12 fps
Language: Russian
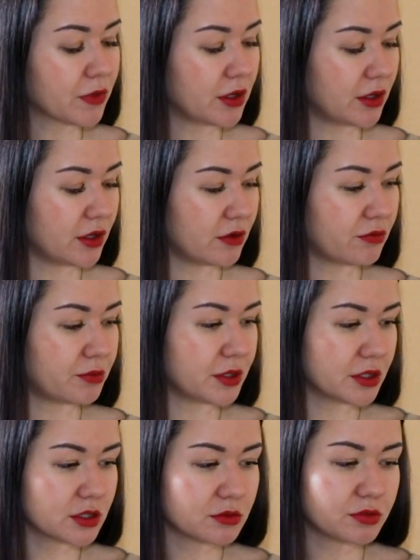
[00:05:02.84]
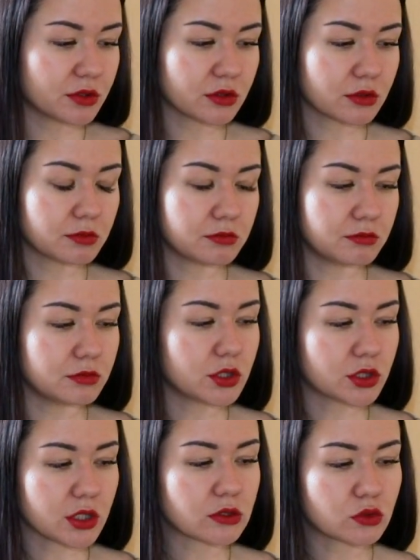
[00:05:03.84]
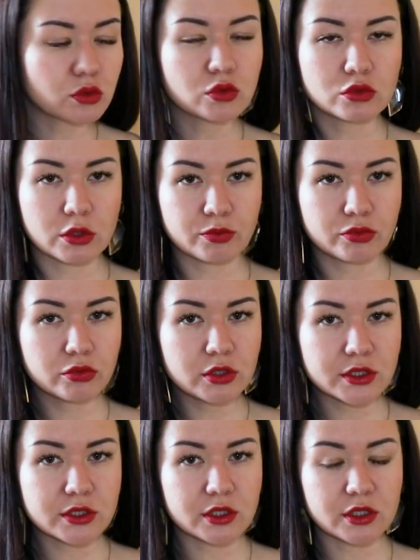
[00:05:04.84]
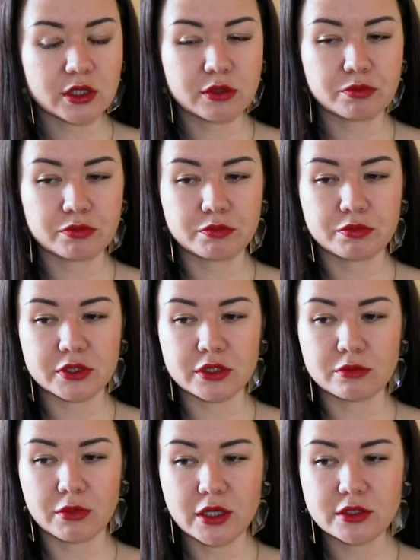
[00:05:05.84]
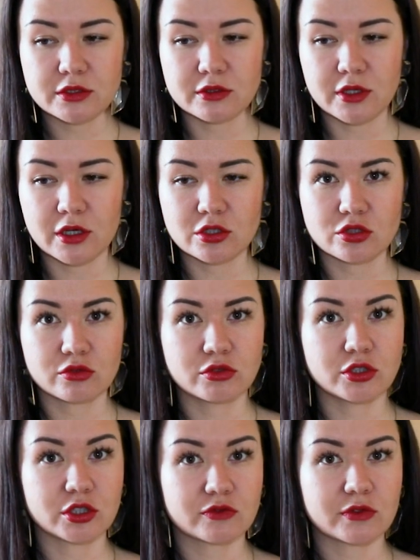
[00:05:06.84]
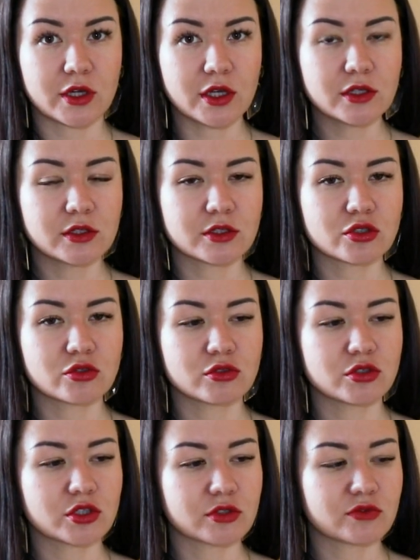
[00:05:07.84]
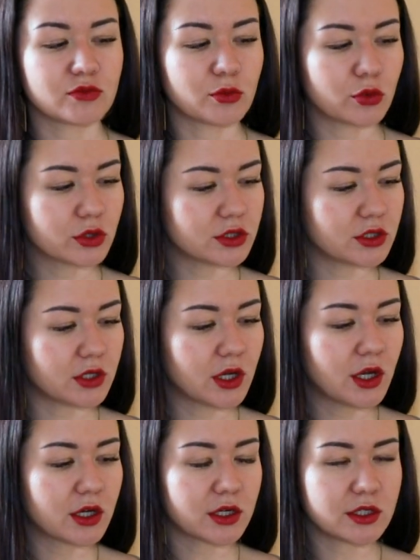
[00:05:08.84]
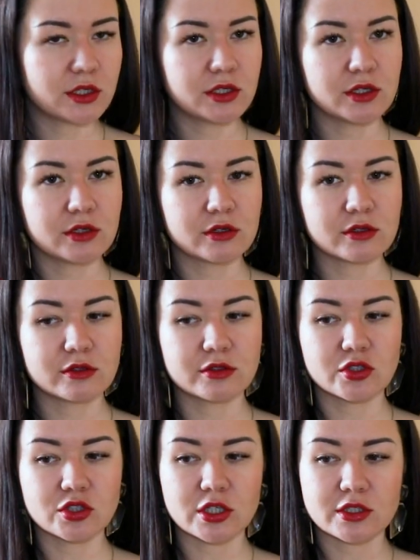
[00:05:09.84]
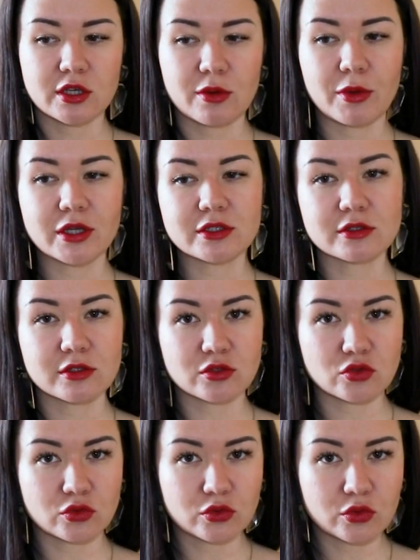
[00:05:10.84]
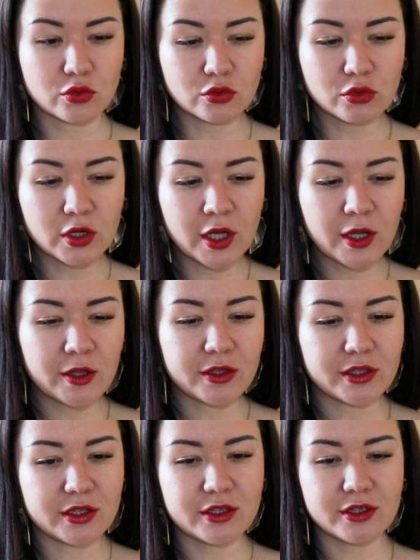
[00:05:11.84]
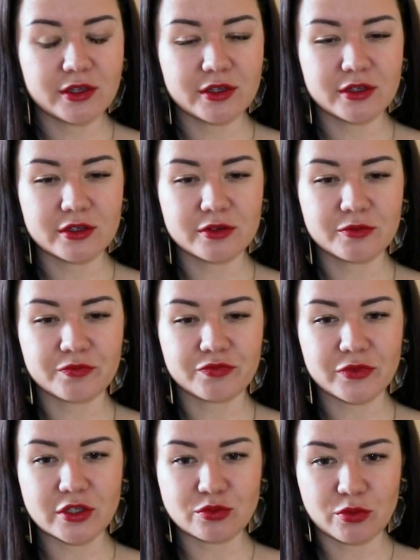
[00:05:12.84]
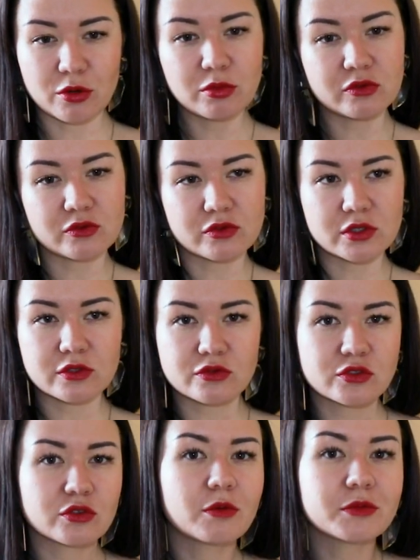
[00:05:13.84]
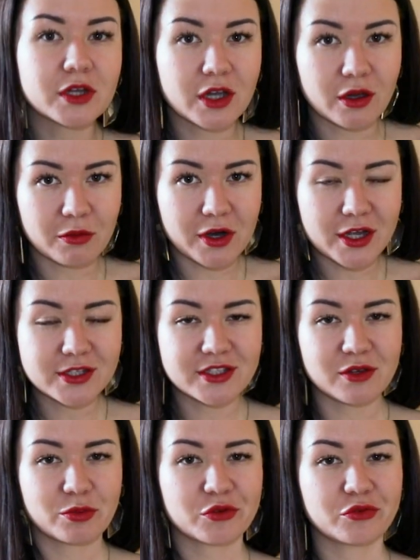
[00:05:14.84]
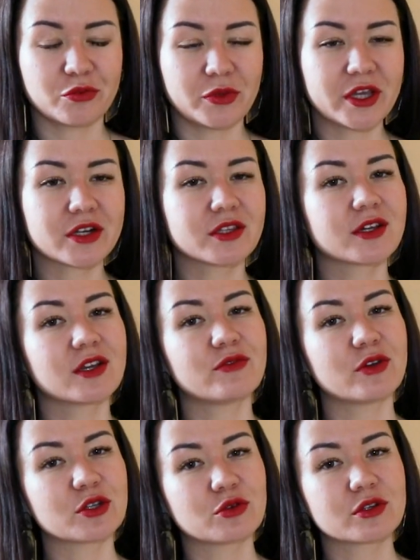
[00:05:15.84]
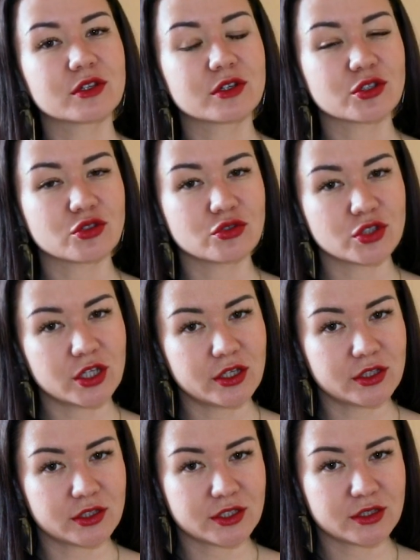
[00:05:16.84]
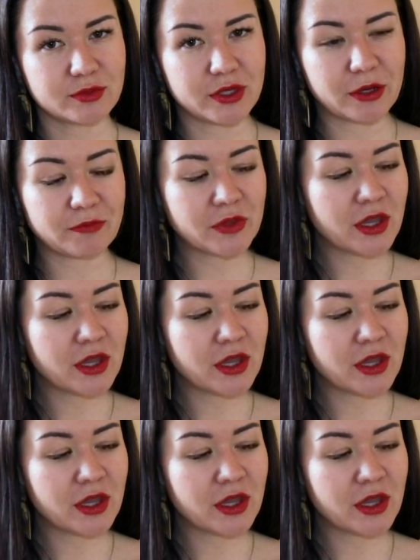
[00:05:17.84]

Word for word: и, в принципе, держать руку на пульсе и понимать, да, что сейчас в тренде, что сейчас в моде, какие сейчас ароматы на слуху, и испробовать вот это все многообразие парфюмерных альфакторных ощущений на себе.